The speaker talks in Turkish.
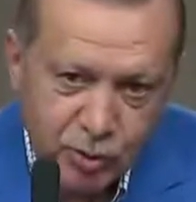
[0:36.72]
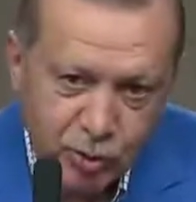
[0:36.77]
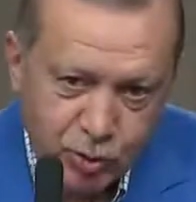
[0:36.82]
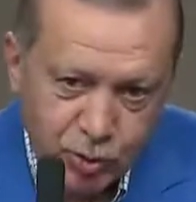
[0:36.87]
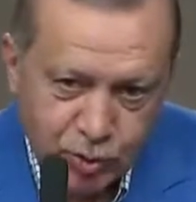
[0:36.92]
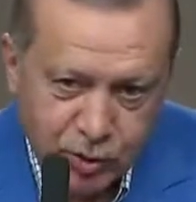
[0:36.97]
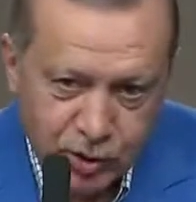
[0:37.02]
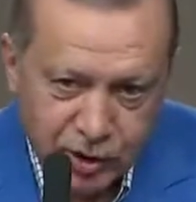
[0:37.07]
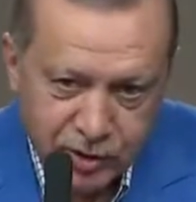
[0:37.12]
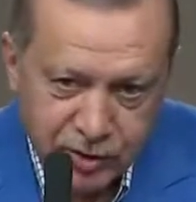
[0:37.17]

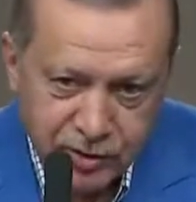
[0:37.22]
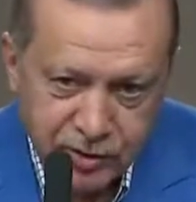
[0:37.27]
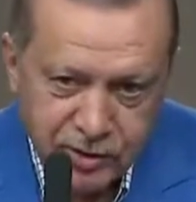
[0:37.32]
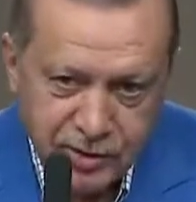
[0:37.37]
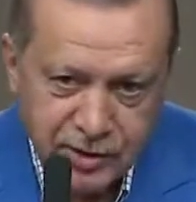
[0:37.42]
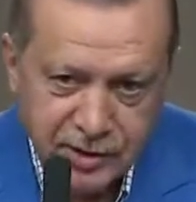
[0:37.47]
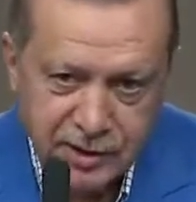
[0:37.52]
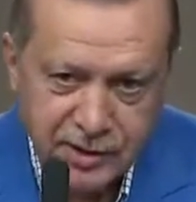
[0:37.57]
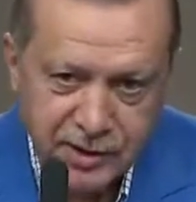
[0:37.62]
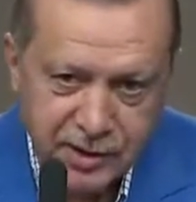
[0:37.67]
çocukların
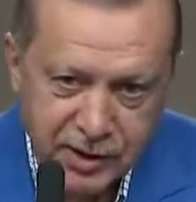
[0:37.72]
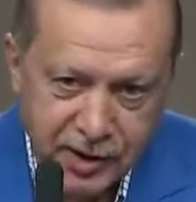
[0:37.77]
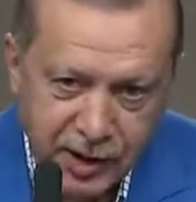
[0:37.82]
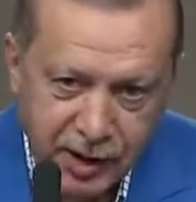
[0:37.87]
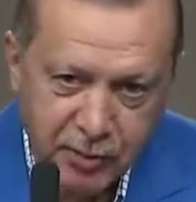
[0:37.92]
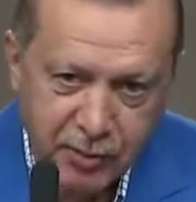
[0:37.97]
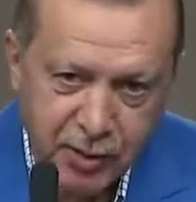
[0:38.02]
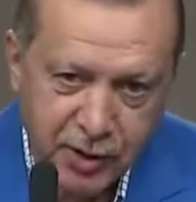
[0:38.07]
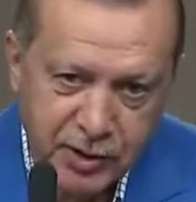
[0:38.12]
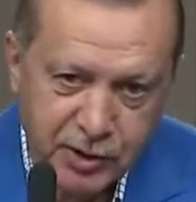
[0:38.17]

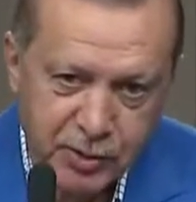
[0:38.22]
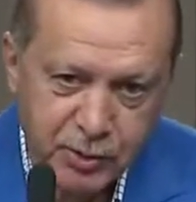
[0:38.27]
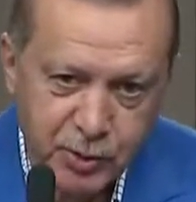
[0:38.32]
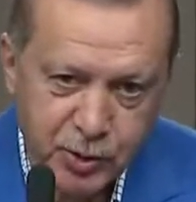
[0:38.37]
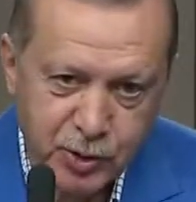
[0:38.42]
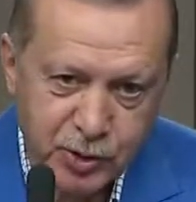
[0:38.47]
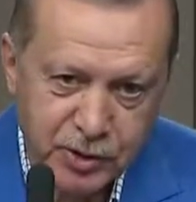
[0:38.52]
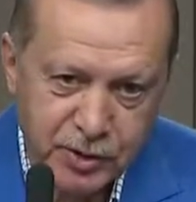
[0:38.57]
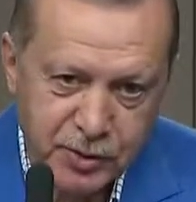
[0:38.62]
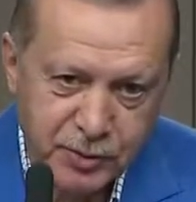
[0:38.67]
İstiklal
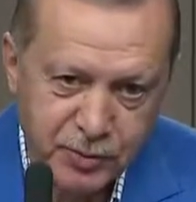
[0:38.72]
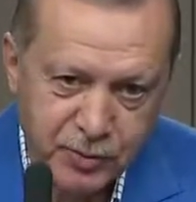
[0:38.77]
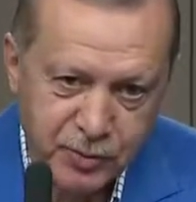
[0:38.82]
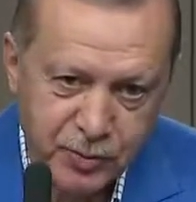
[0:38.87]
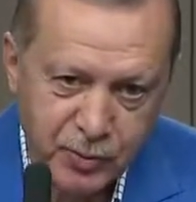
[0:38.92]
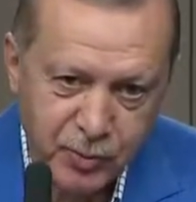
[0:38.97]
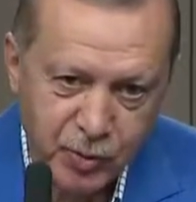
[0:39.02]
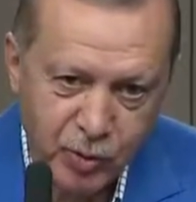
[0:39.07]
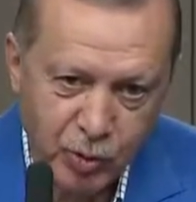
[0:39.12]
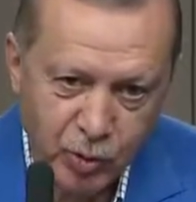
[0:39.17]
Marşımızı
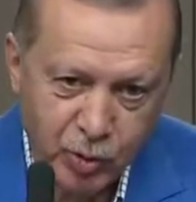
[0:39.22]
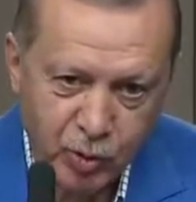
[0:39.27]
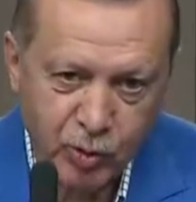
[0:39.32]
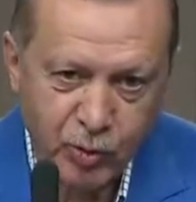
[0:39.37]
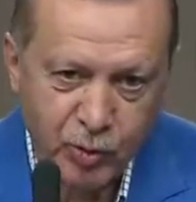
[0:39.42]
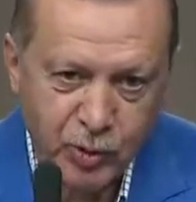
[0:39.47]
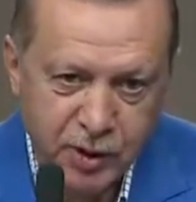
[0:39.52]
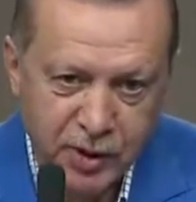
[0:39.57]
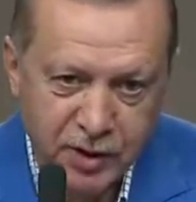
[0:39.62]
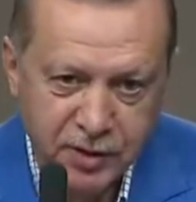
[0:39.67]

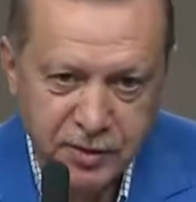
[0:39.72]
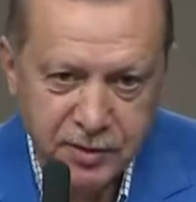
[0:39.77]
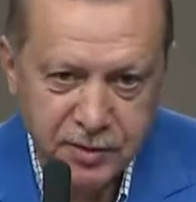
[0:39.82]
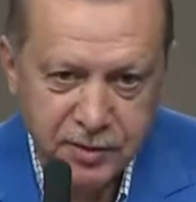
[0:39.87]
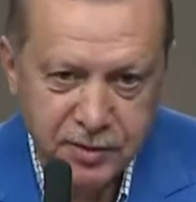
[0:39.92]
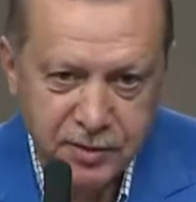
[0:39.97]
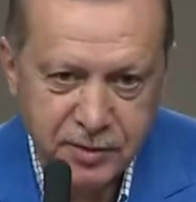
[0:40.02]
okumaları